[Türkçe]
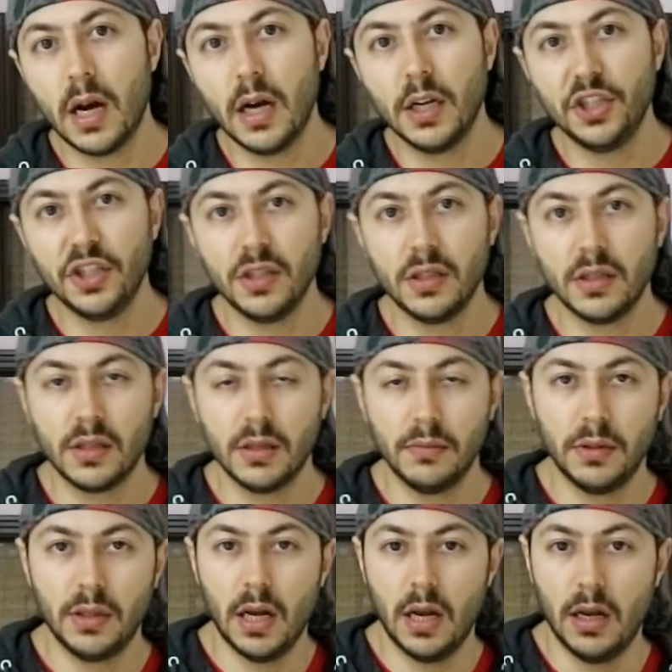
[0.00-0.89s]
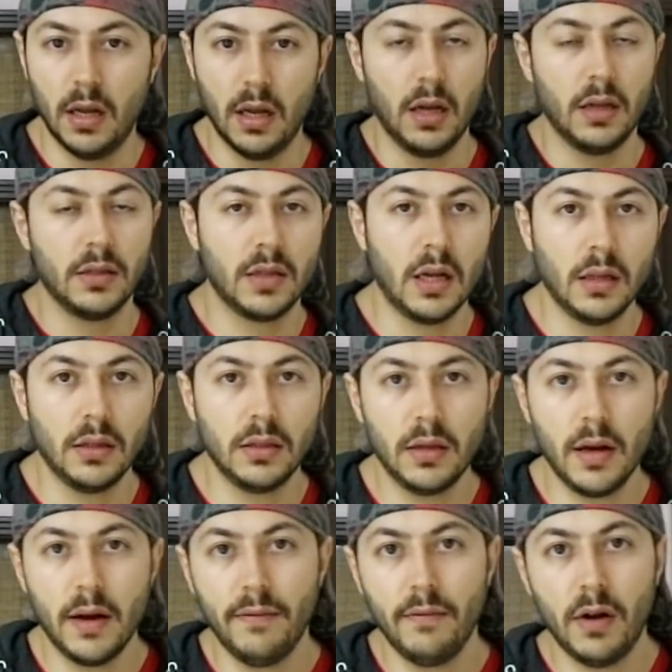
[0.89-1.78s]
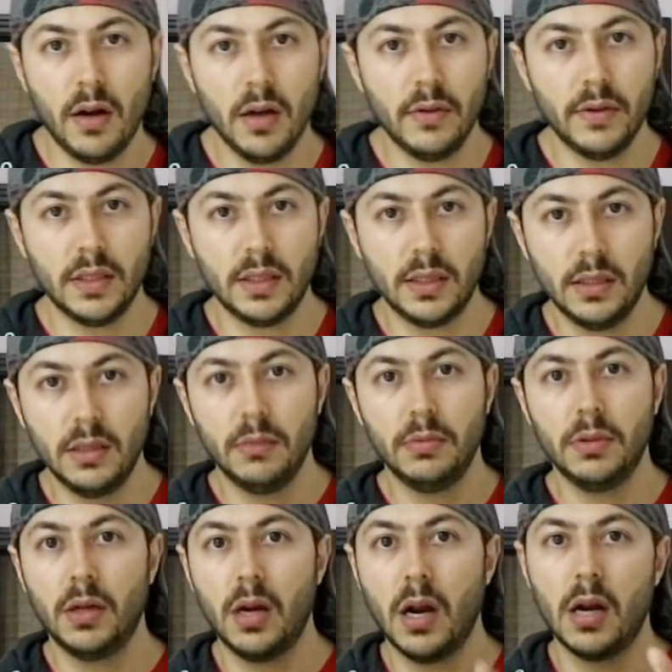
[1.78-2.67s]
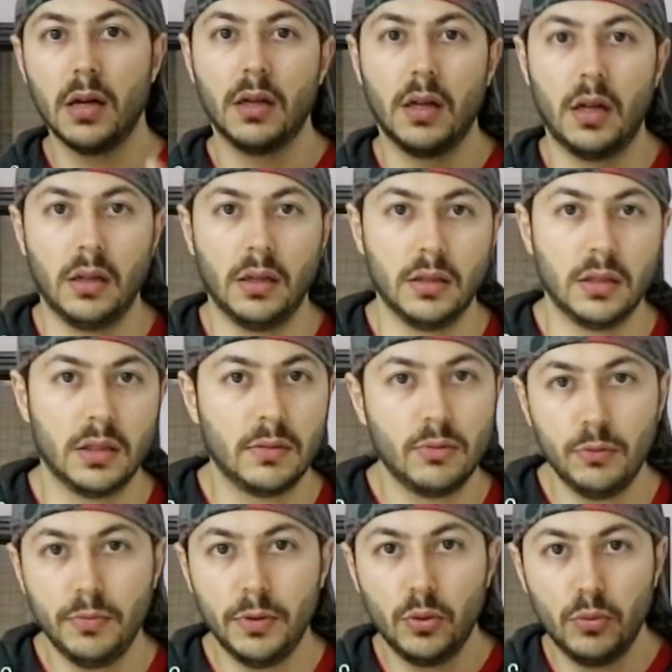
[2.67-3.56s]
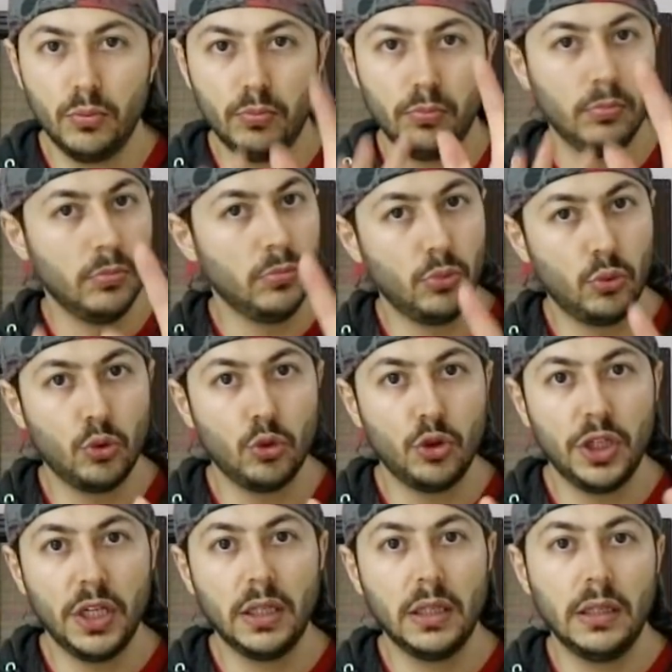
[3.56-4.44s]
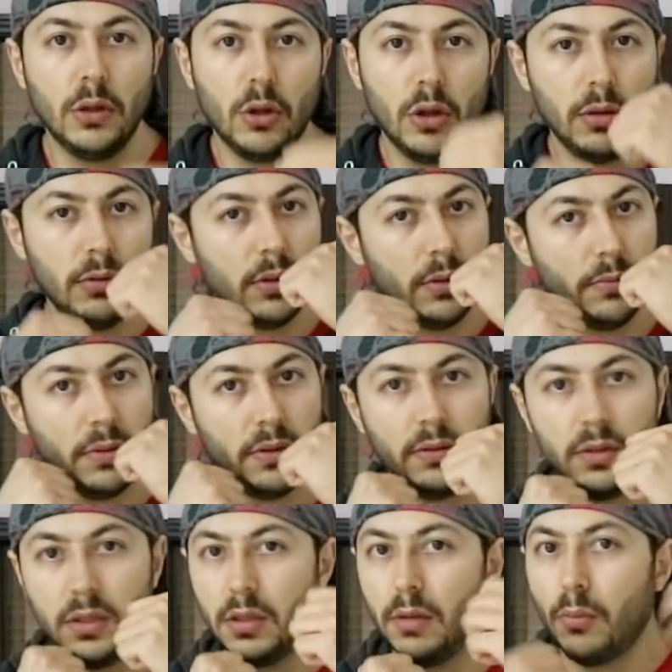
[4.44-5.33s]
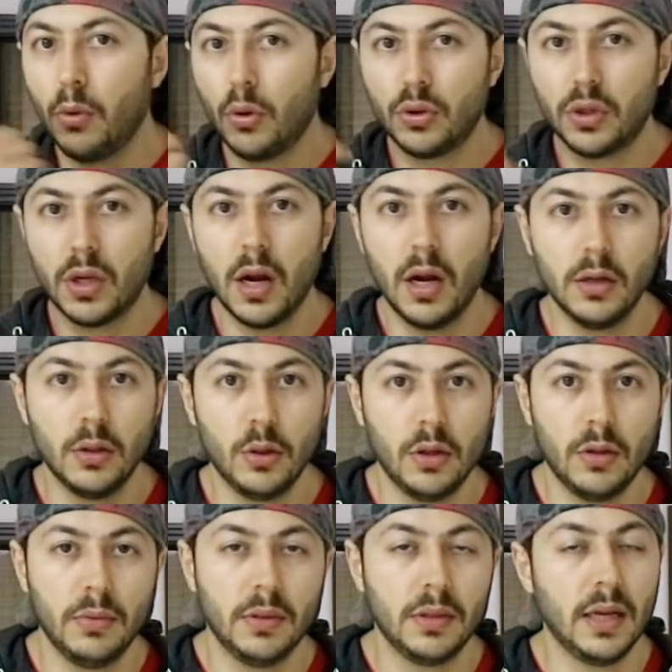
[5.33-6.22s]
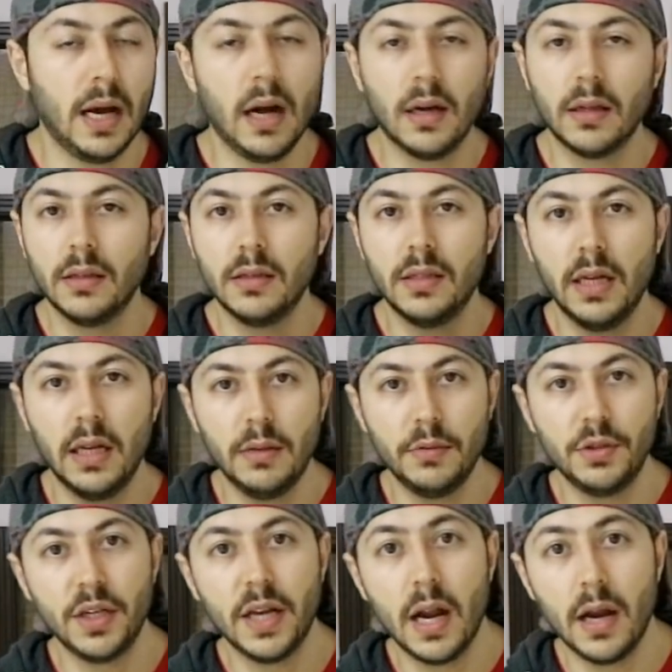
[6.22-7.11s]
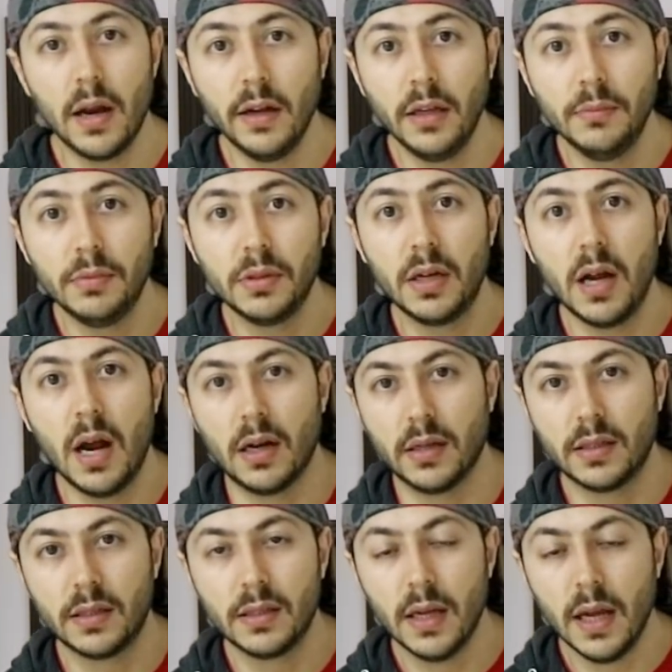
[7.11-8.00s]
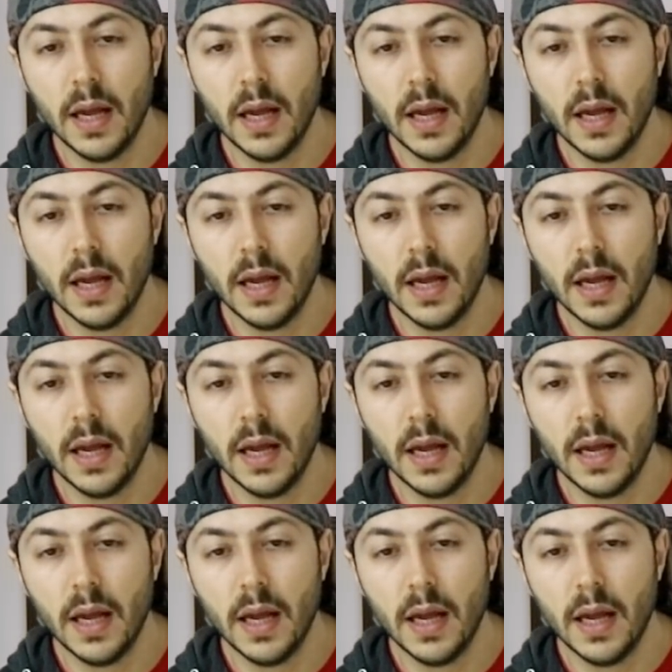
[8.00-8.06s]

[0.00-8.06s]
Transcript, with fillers: Karşınızda bir tane saldırgan var ve siz bir guard aldınız. Bu bir dur şeklinde olabilir, bir işte box guard da olabilir. Ya aklınıza gelebilecek herhangi bir guard.